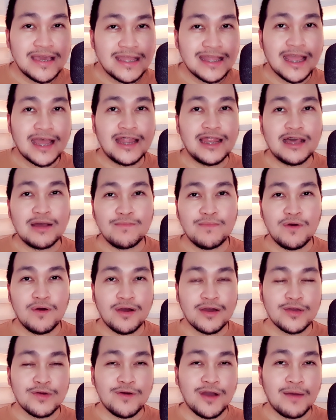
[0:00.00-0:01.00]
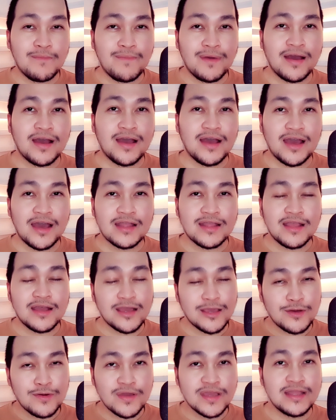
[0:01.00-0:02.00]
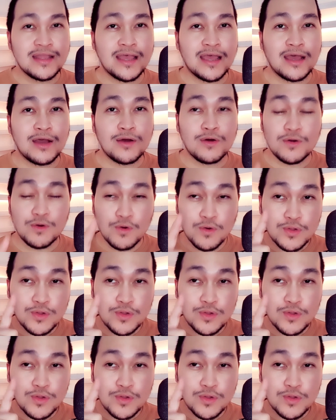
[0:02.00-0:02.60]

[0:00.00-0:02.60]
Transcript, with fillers: iginalang mo ang iyong ama at ang iyong ina,